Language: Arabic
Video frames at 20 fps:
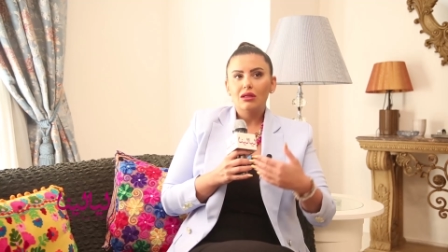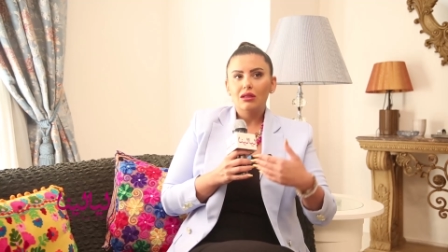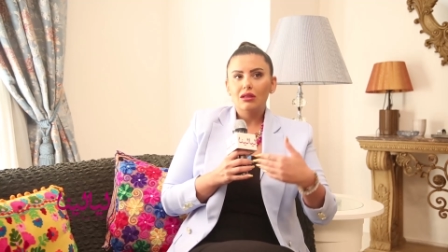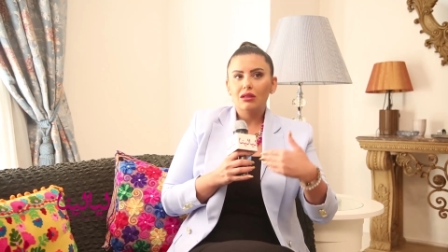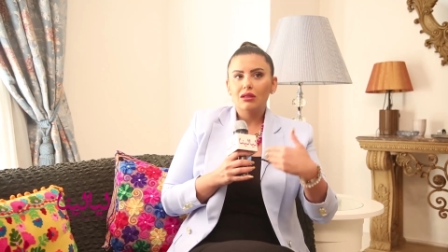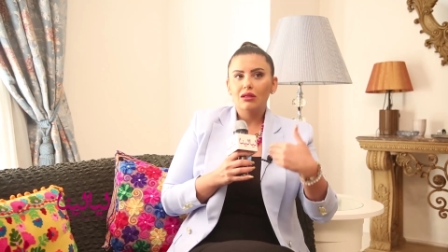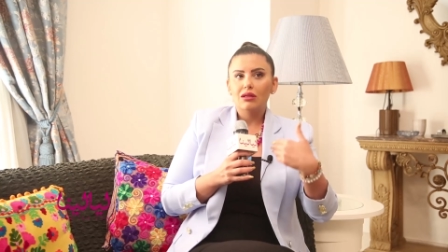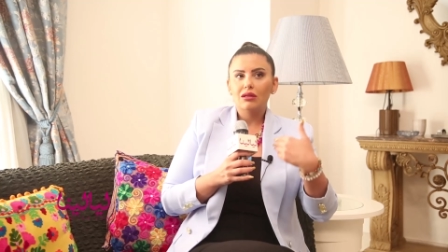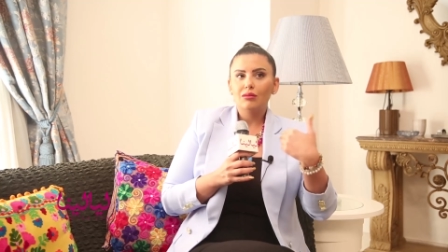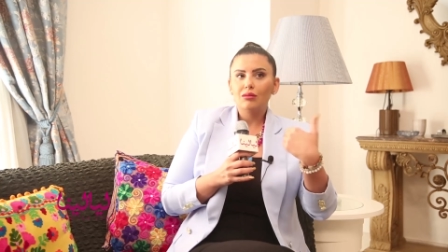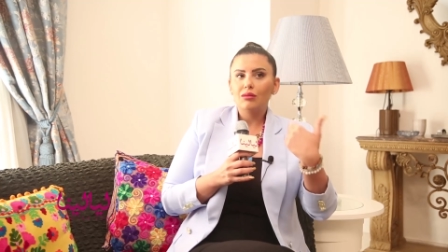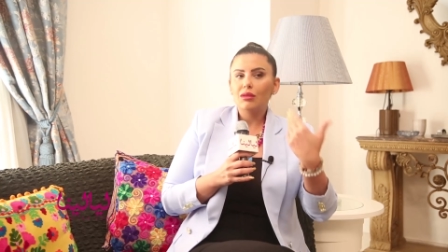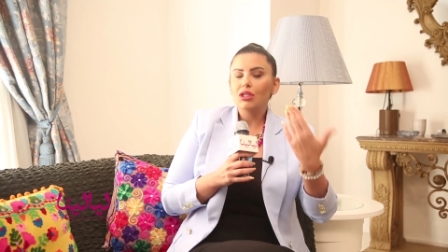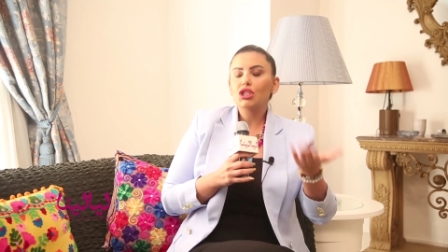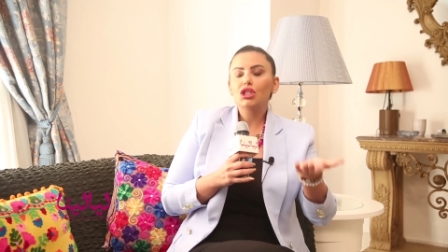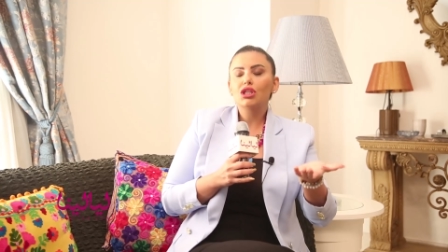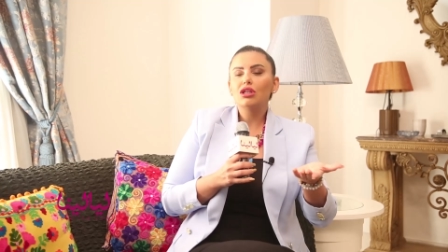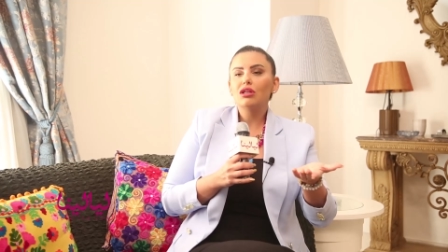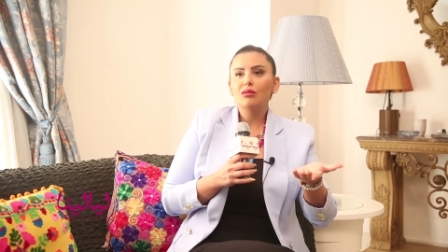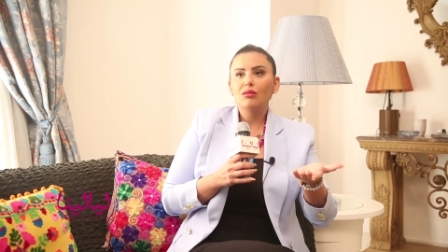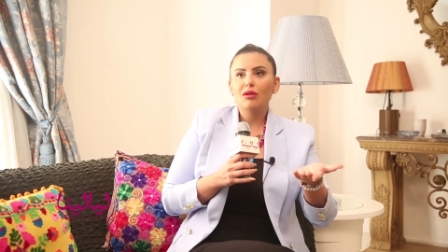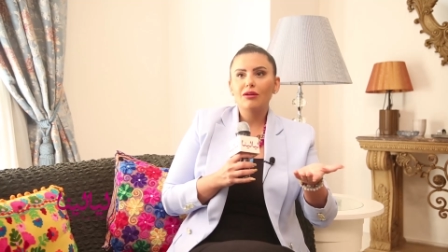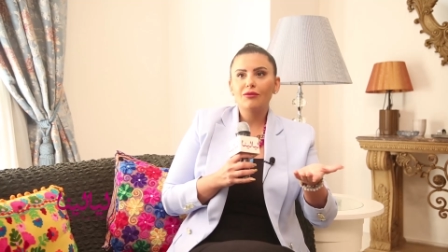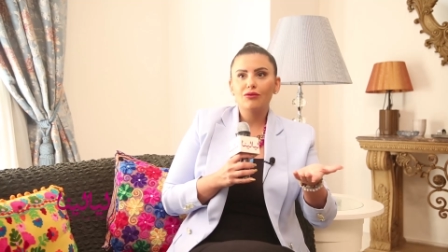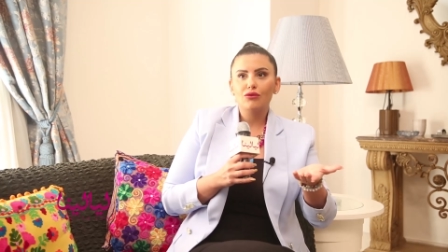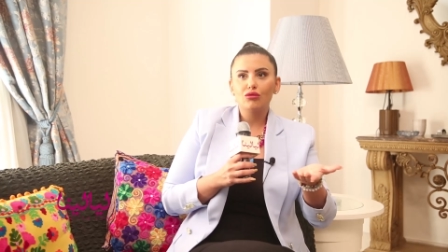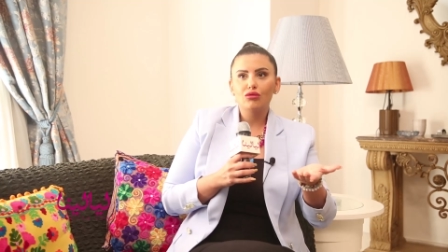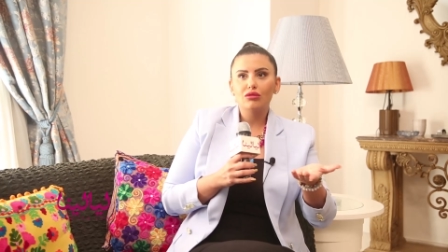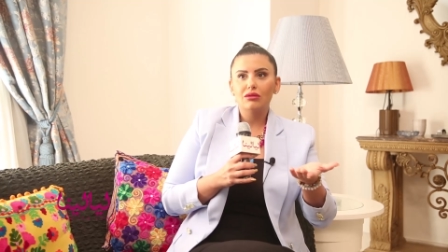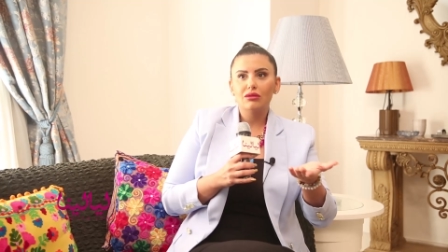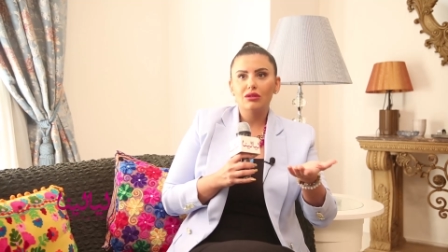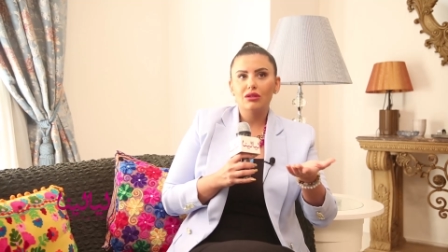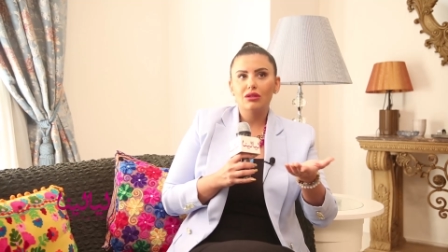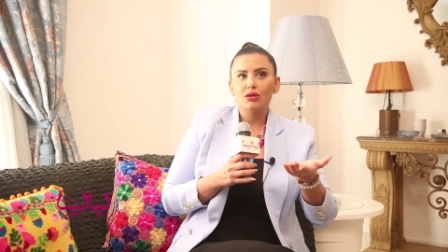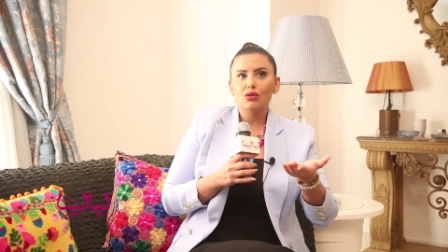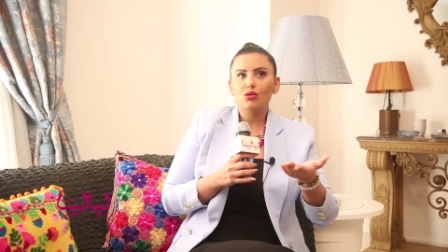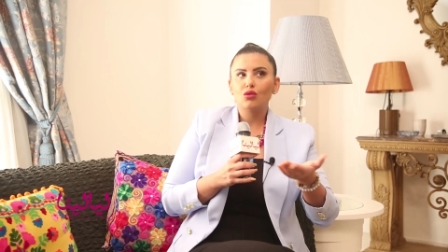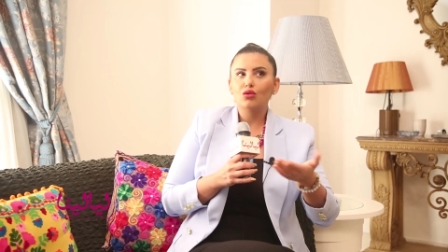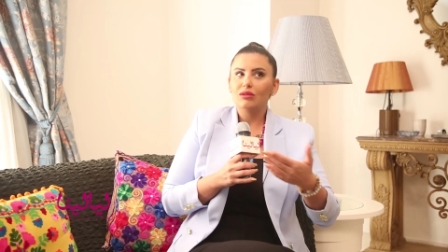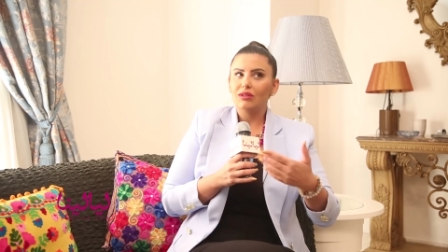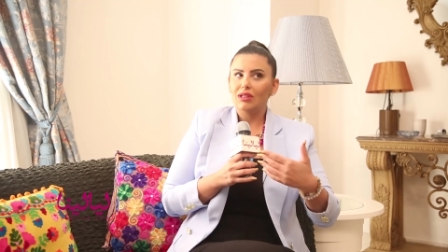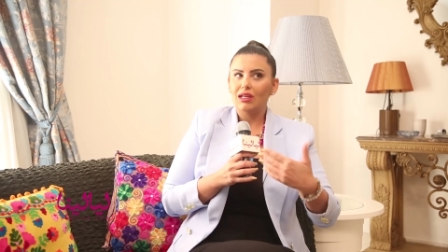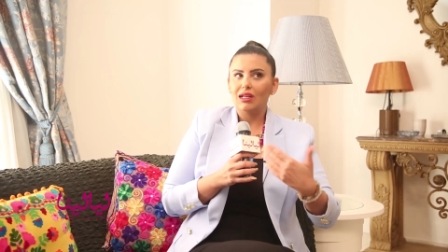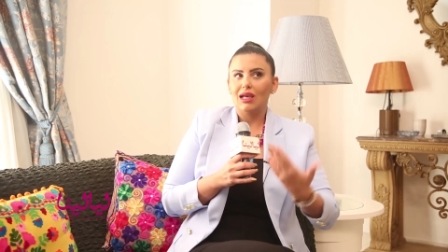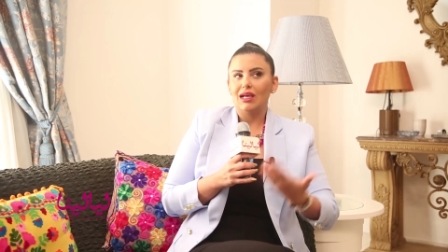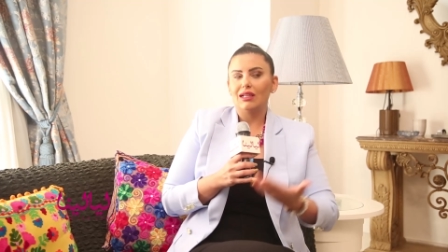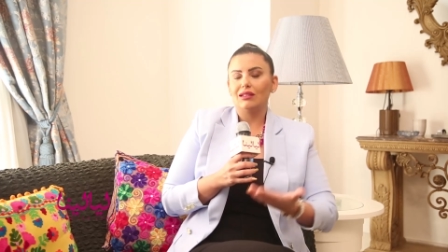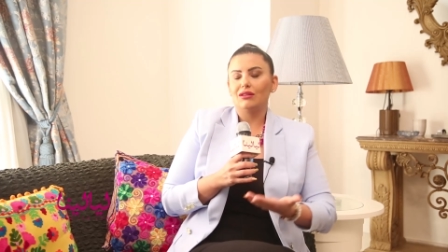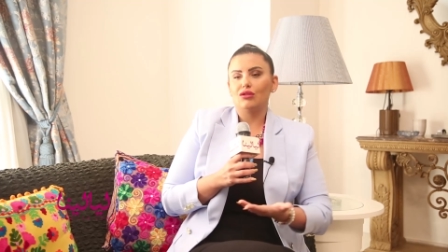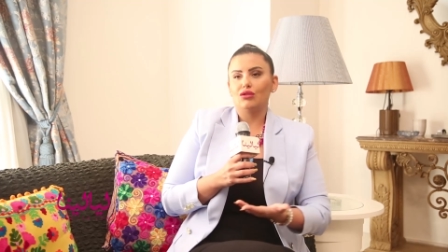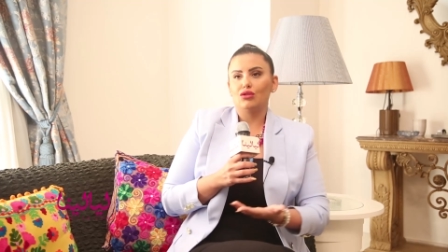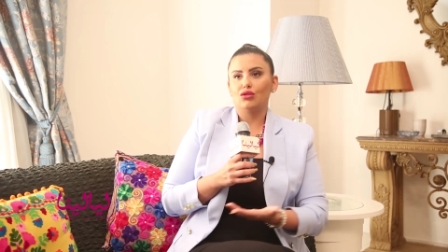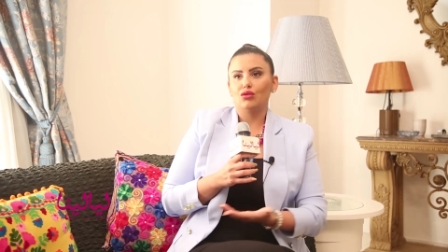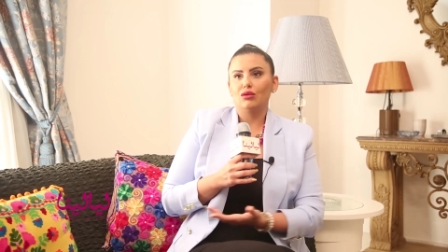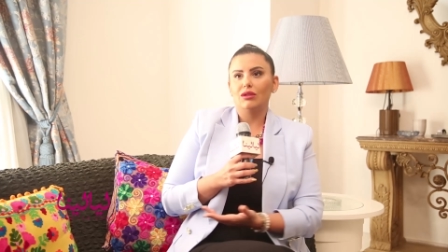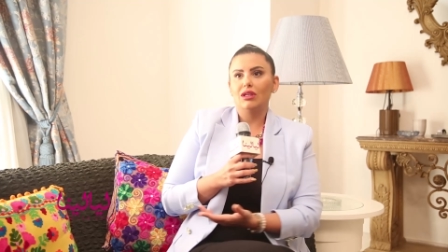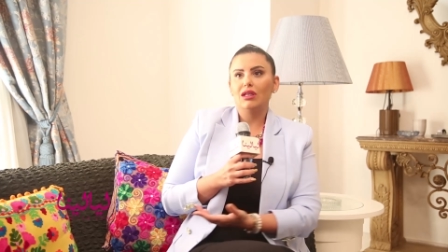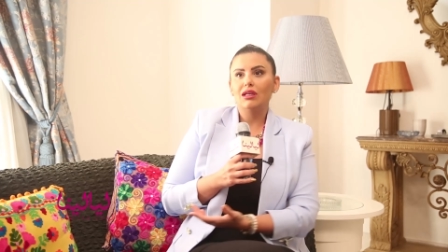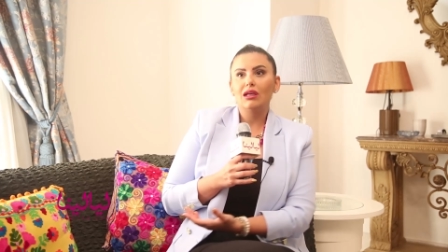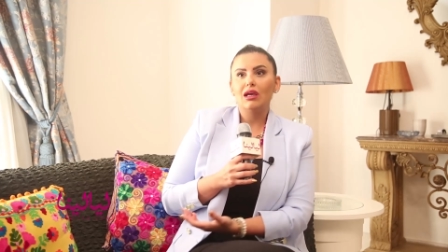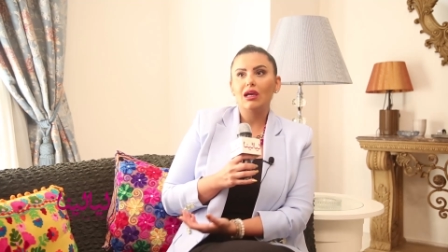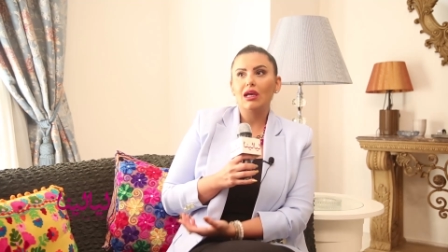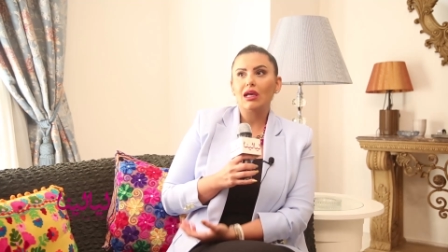آه، مش المفروض يكون ده الاتيتيود هي